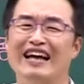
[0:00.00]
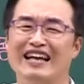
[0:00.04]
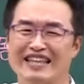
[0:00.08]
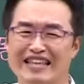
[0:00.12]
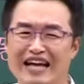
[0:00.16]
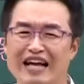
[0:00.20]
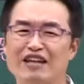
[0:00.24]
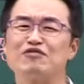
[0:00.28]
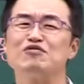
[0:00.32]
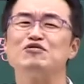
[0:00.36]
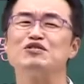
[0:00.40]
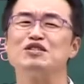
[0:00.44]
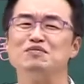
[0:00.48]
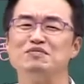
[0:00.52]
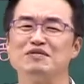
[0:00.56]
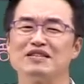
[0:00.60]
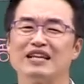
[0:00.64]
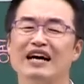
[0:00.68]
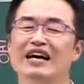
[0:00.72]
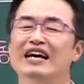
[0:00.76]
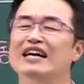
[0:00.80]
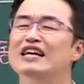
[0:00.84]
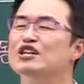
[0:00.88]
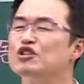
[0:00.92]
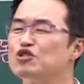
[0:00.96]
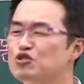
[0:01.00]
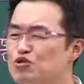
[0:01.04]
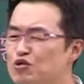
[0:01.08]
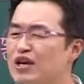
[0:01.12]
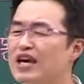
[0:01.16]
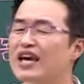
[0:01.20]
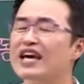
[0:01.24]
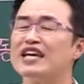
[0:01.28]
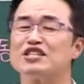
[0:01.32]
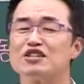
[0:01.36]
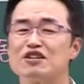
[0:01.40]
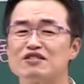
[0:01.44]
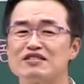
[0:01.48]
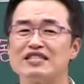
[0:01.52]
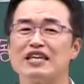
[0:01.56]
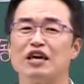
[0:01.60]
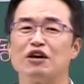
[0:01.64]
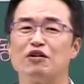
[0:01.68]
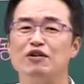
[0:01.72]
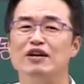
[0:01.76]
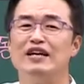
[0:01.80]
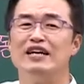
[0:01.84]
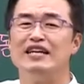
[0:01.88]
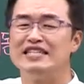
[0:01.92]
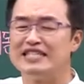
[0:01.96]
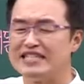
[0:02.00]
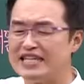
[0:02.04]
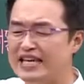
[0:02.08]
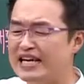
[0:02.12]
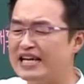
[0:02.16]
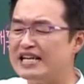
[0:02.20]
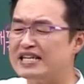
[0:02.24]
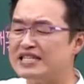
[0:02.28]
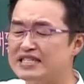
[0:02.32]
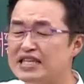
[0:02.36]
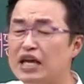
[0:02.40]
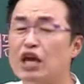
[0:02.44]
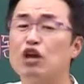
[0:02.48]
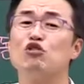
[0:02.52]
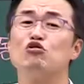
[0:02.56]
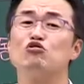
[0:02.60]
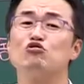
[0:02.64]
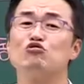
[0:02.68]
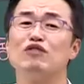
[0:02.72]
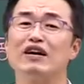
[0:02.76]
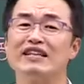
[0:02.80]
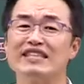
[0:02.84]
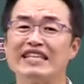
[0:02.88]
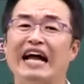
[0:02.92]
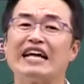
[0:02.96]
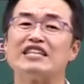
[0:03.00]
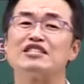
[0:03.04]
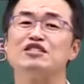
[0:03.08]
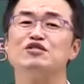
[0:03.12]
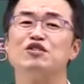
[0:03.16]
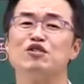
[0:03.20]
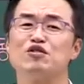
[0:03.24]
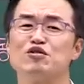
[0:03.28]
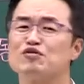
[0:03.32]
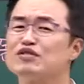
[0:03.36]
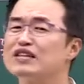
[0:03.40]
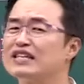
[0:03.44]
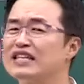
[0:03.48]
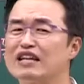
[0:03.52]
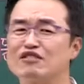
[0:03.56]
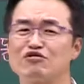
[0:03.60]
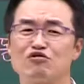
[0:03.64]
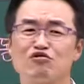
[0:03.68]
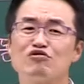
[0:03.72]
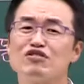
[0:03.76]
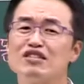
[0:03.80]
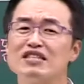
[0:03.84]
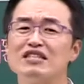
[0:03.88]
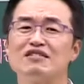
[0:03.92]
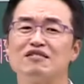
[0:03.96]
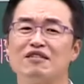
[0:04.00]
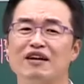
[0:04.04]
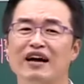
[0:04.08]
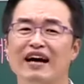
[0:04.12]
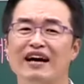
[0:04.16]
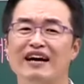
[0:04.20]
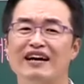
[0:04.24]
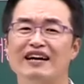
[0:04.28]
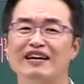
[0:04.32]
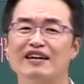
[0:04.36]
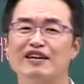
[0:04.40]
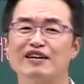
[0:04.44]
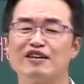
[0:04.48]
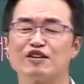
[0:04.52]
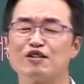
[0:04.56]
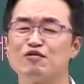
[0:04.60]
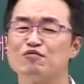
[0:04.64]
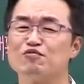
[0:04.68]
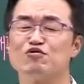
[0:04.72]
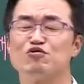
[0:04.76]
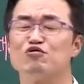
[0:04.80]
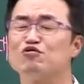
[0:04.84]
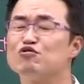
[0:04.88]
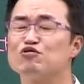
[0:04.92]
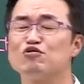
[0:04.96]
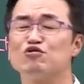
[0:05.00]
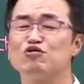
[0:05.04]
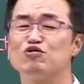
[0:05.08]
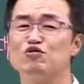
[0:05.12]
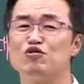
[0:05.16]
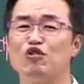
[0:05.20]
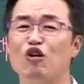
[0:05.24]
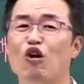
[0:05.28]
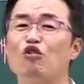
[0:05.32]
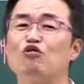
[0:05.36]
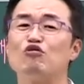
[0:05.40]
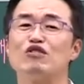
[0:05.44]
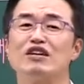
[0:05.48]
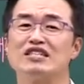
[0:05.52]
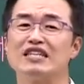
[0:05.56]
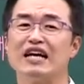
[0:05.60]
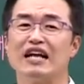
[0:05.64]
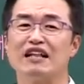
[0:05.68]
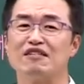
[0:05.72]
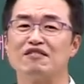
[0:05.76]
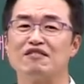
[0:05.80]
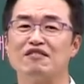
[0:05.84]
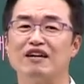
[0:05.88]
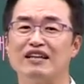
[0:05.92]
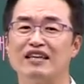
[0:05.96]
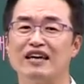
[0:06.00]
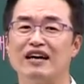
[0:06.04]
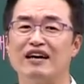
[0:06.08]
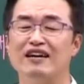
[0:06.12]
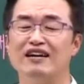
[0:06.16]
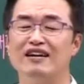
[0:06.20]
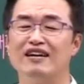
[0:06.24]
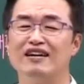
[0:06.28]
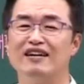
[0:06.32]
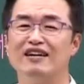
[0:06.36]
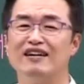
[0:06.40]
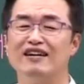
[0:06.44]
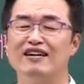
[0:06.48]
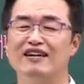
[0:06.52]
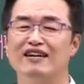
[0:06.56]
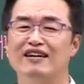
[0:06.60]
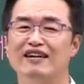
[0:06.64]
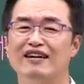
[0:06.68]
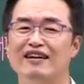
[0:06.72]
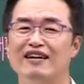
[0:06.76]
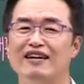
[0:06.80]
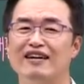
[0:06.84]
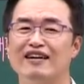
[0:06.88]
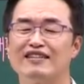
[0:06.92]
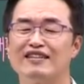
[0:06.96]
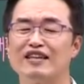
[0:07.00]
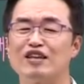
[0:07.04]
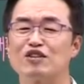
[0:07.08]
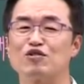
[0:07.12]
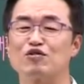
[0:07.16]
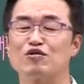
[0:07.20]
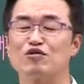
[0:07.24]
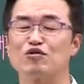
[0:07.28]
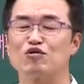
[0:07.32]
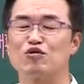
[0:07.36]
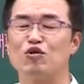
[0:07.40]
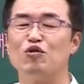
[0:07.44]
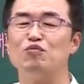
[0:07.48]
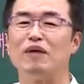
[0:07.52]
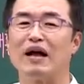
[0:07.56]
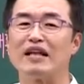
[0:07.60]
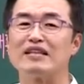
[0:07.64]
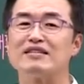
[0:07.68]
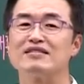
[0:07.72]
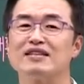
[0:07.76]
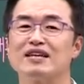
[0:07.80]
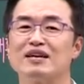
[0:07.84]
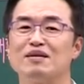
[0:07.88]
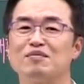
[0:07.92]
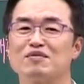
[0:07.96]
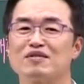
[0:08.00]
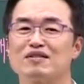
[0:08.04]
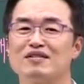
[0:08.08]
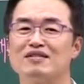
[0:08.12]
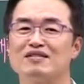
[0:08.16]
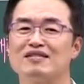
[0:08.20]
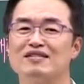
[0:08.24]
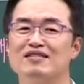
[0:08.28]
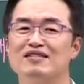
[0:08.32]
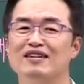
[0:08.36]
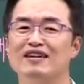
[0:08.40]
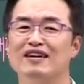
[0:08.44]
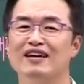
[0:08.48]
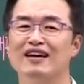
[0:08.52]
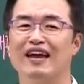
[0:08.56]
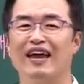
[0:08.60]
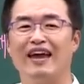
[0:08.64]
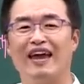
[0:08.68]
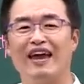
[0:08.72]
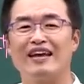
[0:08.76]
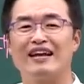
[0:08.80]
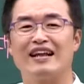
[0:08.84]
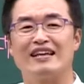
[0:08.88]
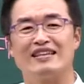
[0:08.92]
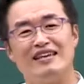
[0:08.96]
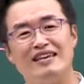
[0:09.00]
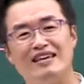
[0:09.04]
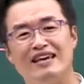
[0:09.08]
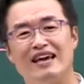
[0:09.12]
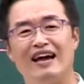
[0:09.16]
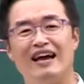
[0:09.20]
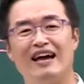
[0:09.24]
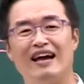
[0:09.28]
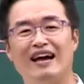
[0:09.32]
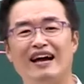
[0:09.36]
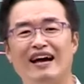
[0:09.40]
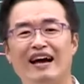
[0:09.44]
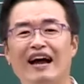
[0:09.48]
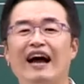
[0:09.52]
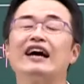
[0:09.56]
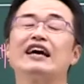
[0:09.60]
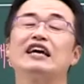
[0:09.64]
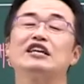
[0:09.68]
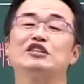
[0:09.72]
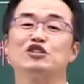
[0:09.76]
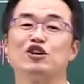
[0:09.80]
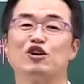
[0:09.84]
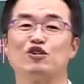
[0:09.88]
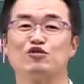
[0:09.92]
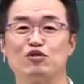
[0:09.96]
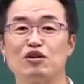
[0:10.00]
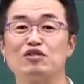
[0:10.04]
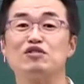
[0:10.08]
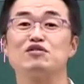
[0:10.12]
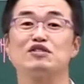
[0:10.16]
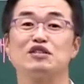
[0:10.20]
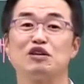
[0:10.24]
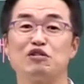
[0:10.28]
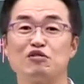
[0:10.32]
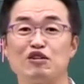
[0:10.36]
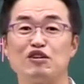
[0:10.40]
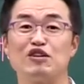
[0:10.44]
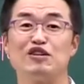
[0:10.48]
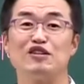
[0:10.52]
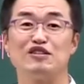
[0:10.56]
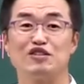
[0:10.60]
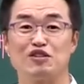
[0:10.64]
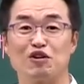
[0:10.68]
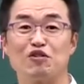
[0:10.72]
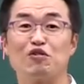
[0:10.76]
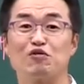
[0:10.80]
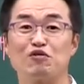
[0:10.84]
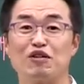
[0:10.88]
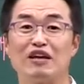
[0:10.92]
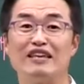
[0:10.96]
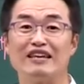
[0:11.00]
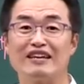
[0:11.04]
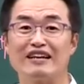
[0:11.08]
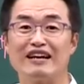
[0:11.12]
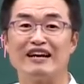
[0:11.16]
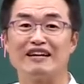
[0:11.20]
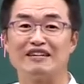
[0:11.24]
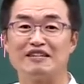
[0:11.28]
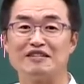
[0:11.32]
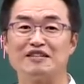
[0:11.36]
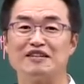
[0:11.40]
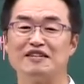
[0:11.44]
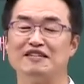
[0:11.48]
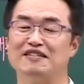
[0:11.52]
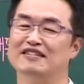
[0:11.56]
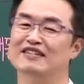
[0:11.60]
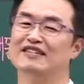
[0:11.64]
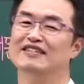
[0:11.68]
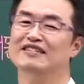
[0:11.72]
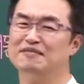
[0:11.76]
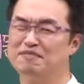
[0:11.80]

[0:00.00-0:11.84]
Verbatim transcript: 다 퉁칩니다. 최저 세율, 제일 세율구가 낮은 걸로 그냥 다 퉁치는 거야. 그럼 누구도 억울하지 않을 거 아니야. 예, 근데 돈 많은 사람들은 에헤라디야 하겠죠. 최저 세율이 적용되니까 그죠?